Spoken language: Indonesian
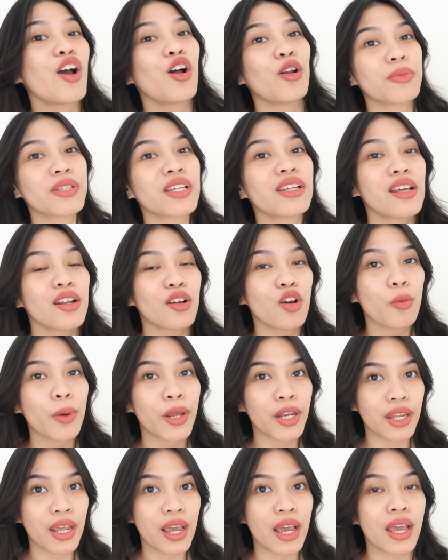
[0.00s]
kalau misalnya dari
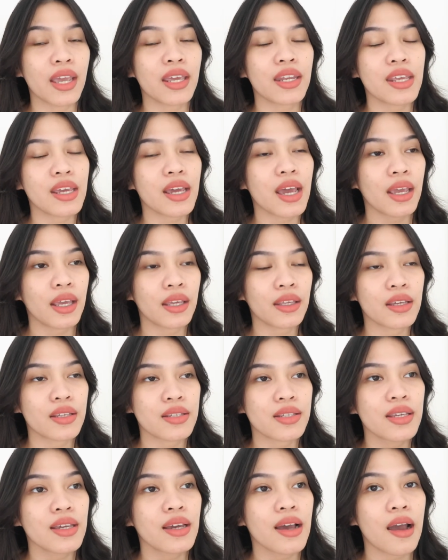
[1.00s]
komennya ini
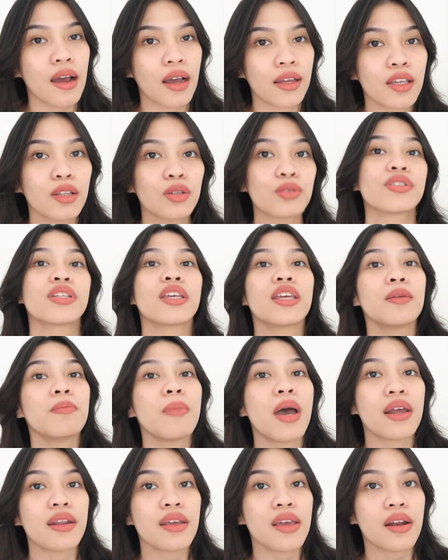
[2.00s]
kayaknya sih kakaknya tuh skin
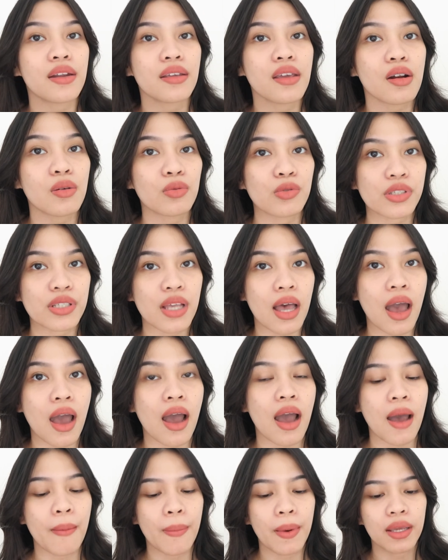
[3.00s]
barriernya
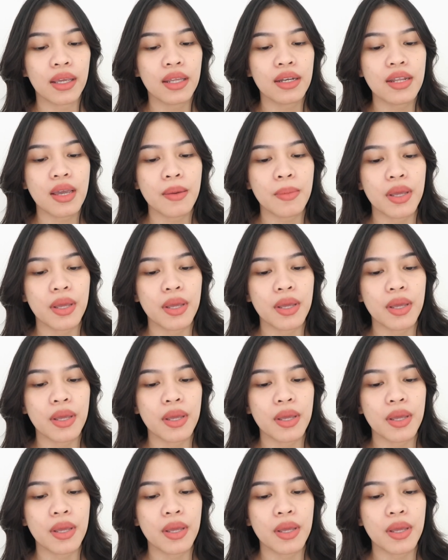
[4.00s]
rusak apalagi dia